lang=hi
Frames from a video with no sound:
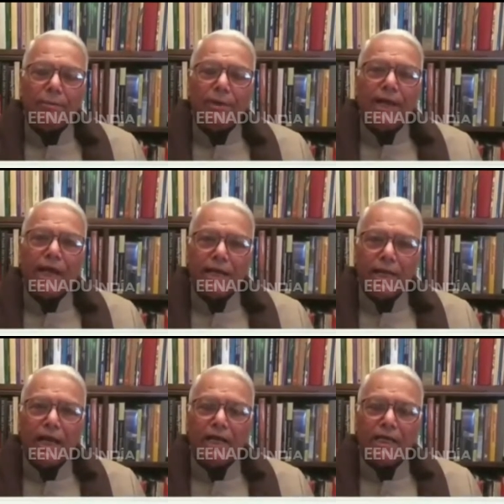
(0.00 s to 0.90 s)
अपने
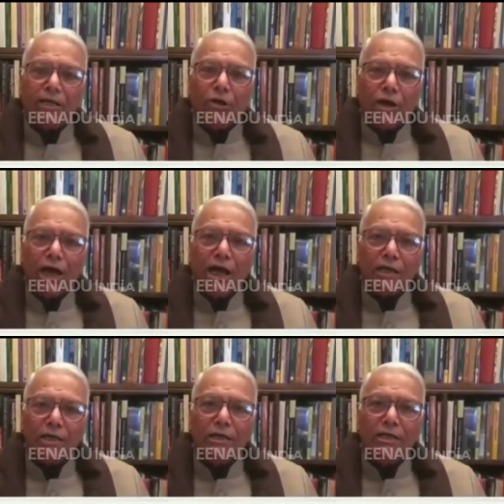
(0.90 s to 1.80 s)
कार्यकाल के
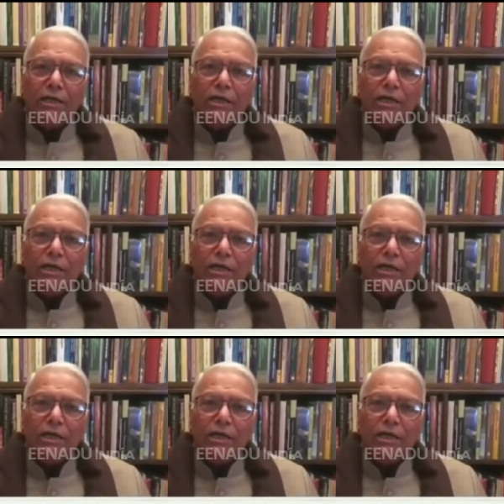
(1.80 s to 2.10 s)
दौरान